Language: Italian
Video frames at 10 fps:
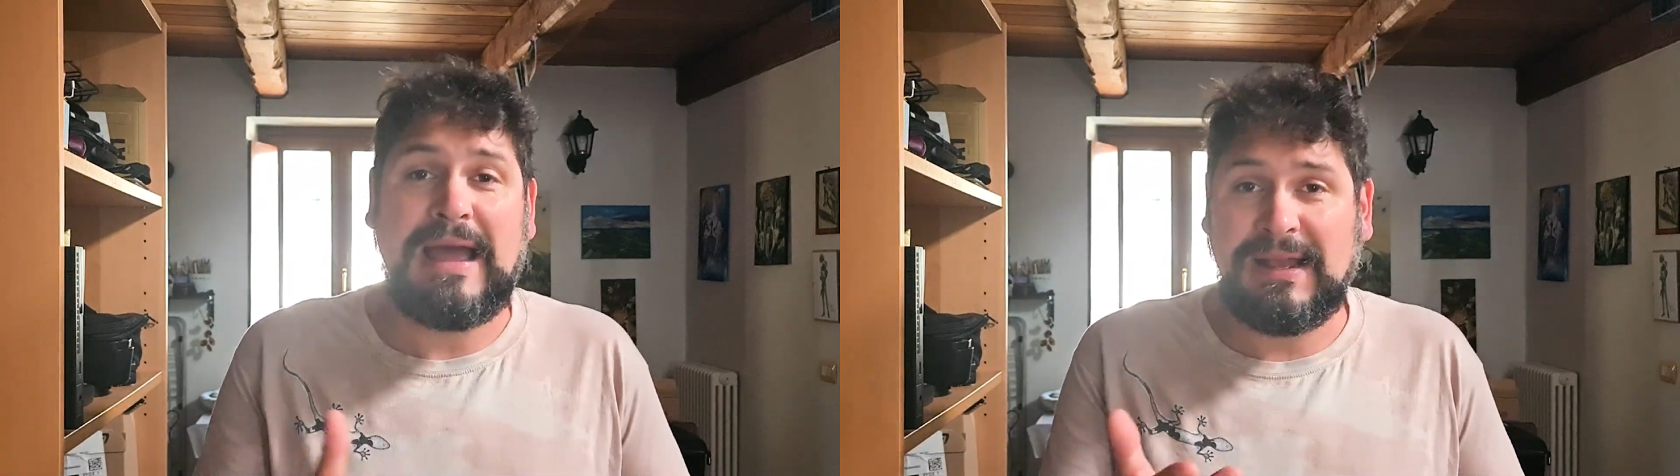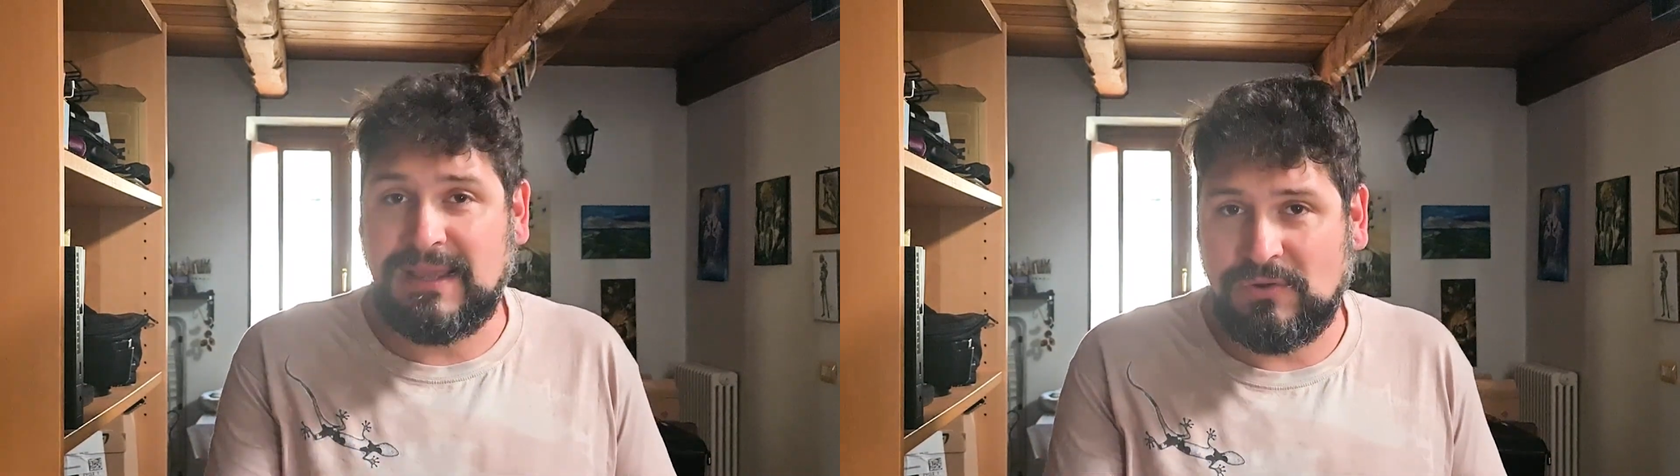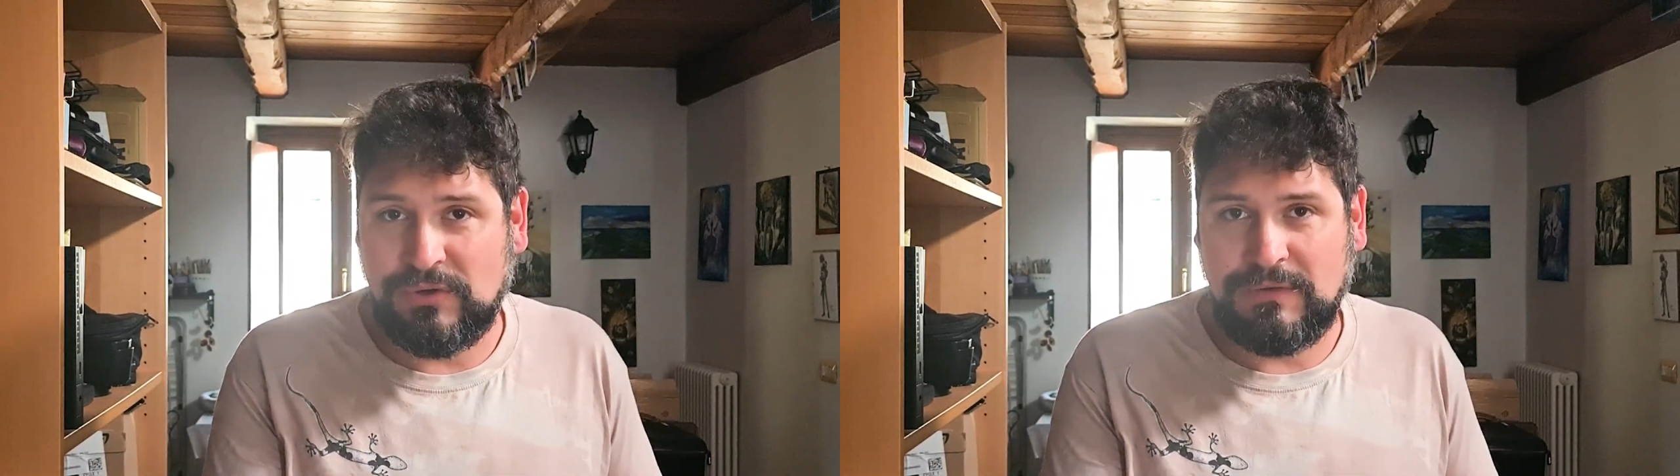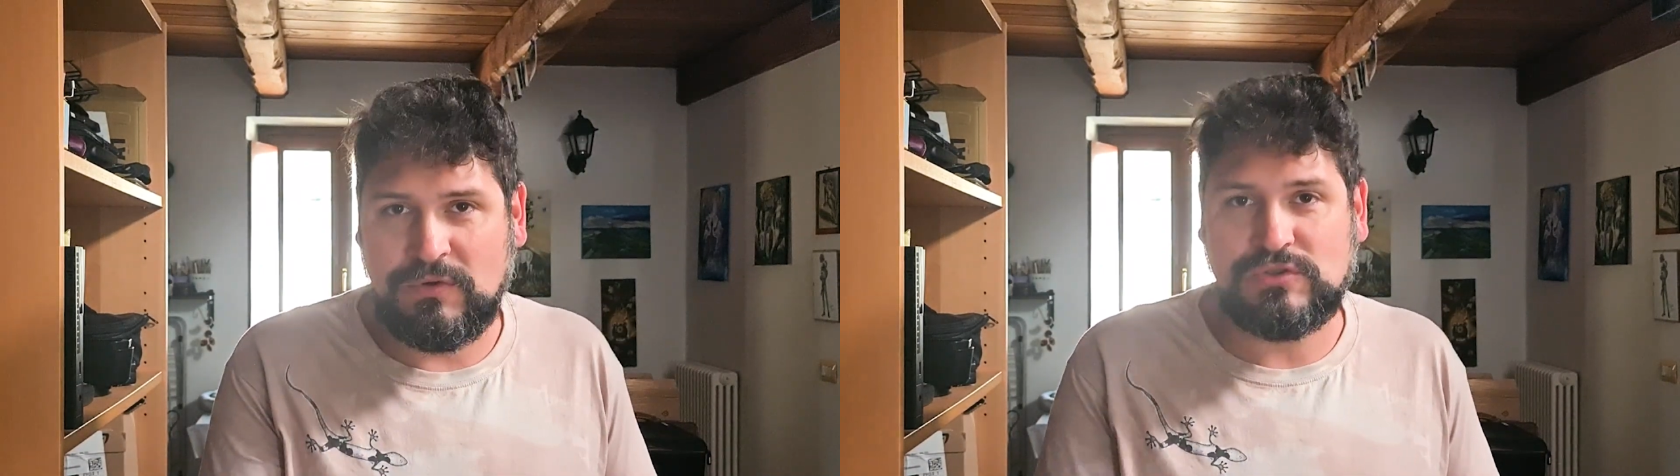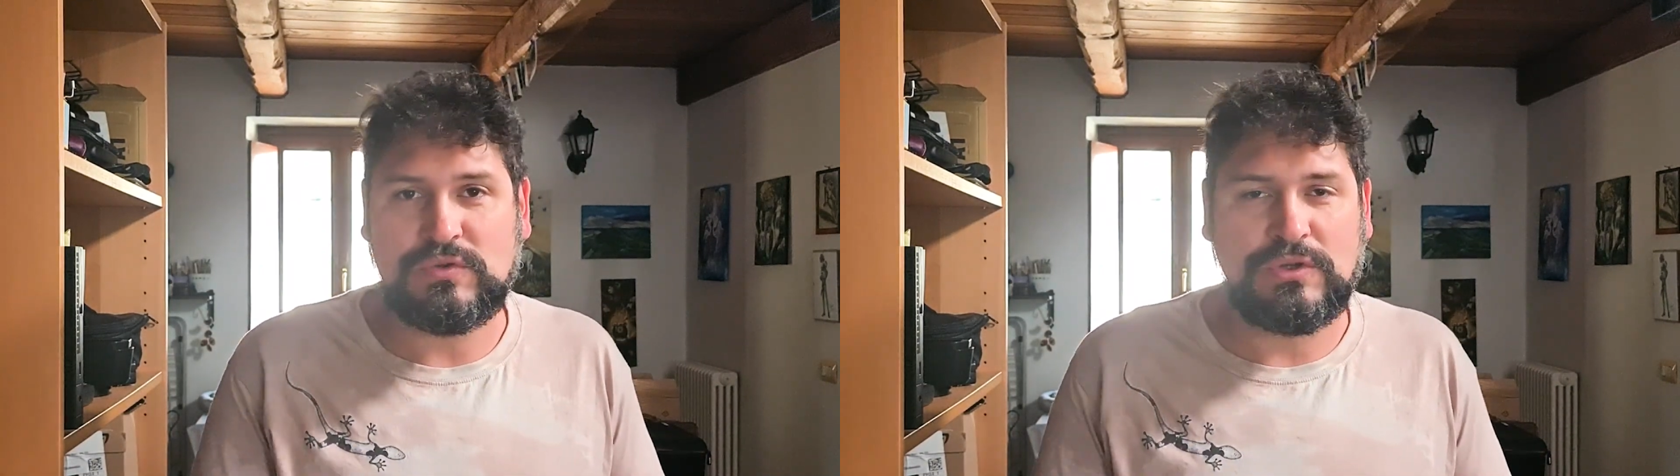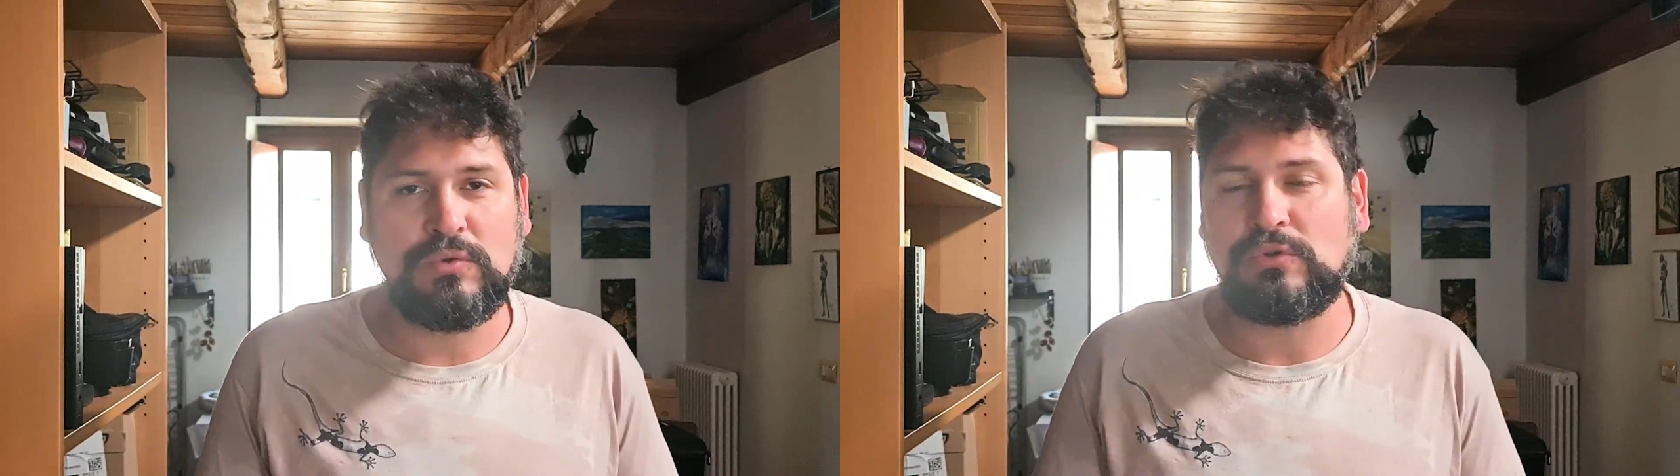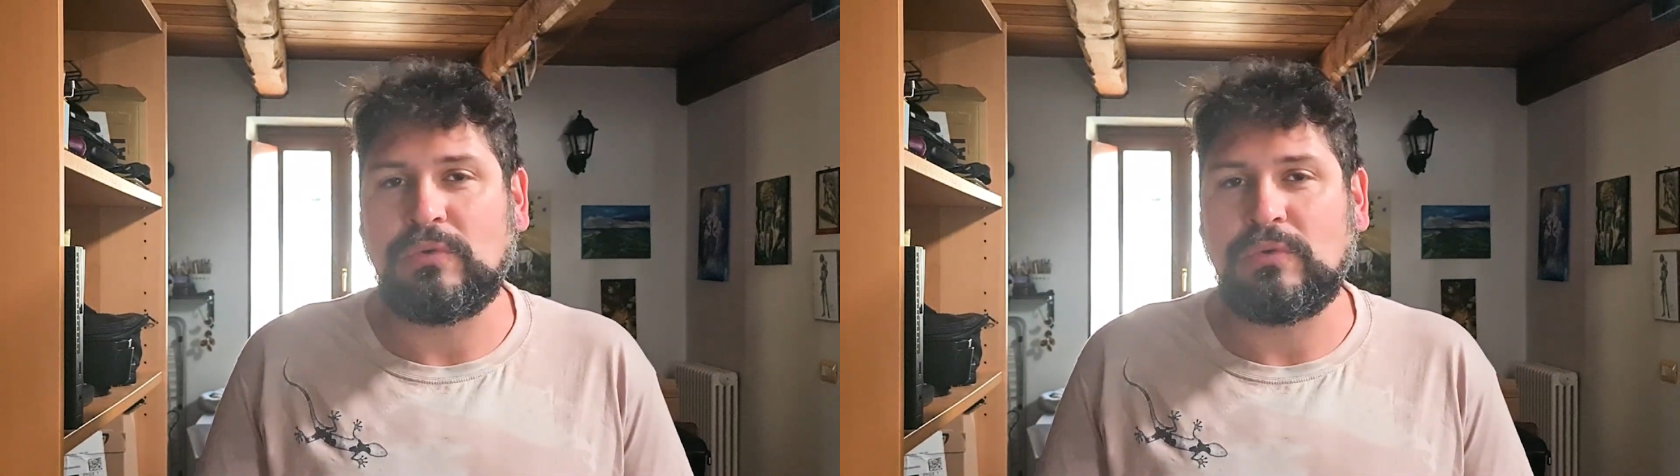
anche con il vostro aiuto,